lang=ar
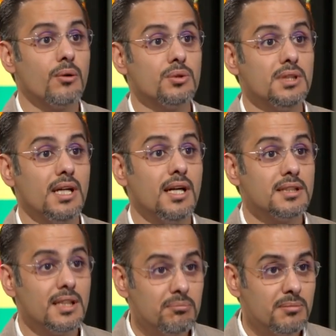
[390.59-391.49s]

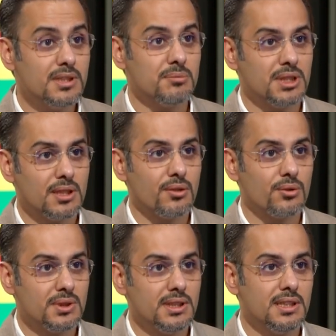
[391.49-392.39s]
وتنعاد هم بشكل
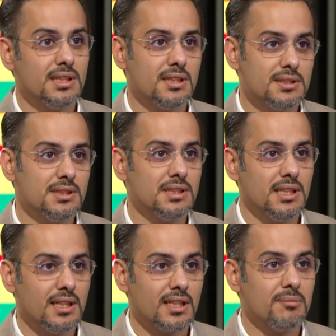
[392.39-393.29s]
روتيني كل
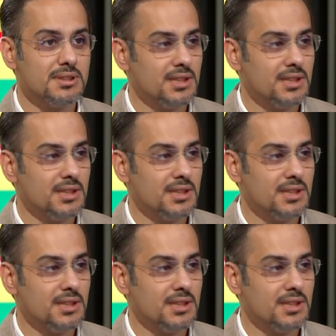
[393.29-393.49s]
سنتين الى خمس